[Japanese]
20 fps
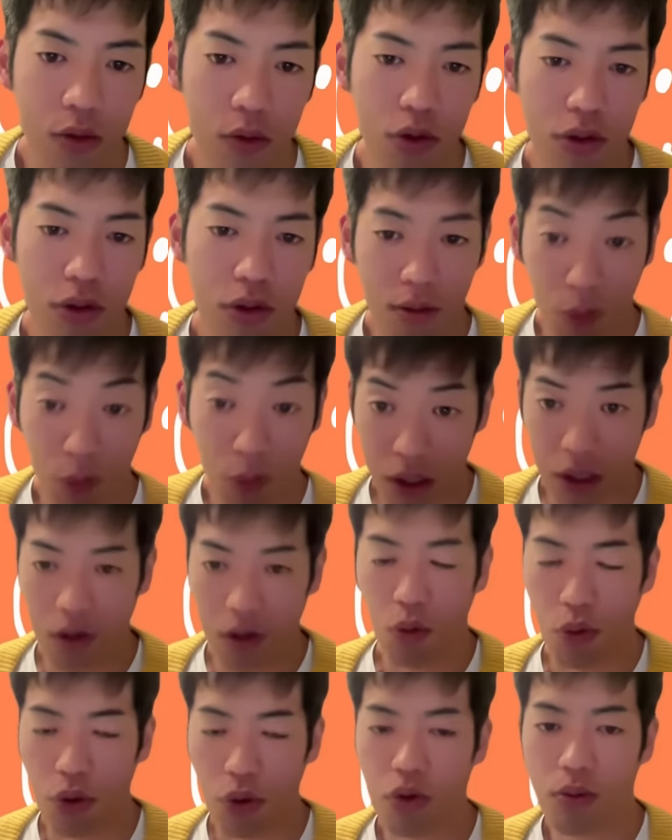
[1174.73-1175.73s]
土俵際まで
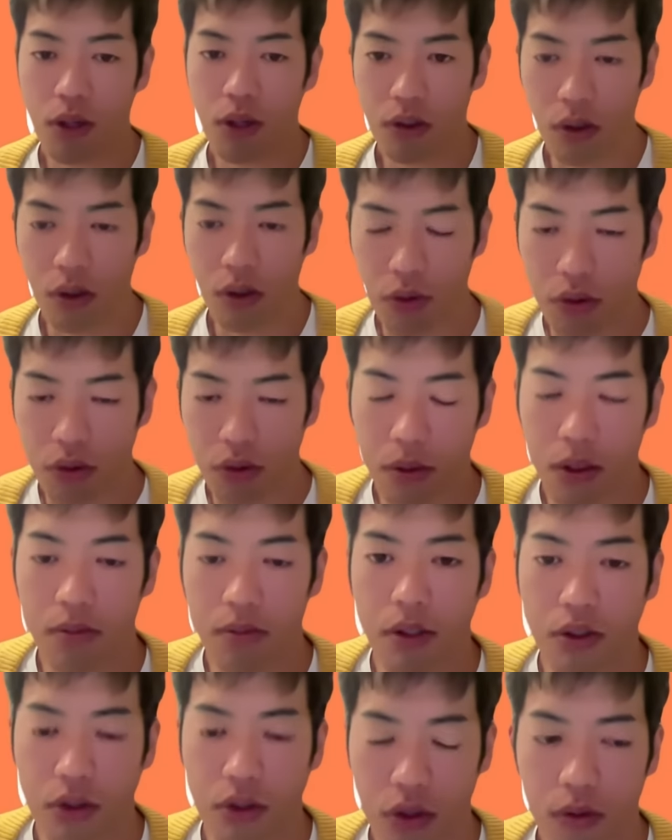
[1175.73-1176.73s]
結構追い込まれてると思い
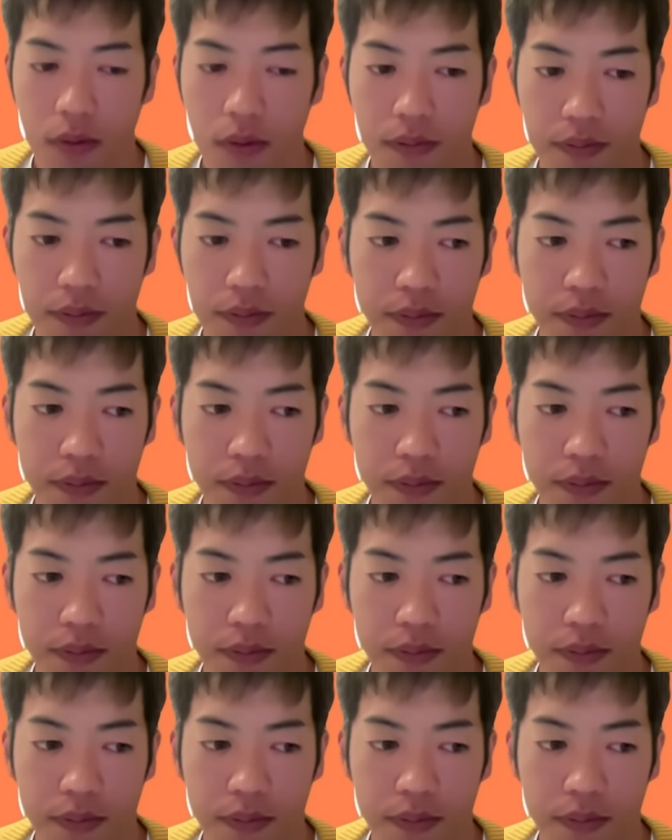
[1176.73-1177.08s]
ますよ。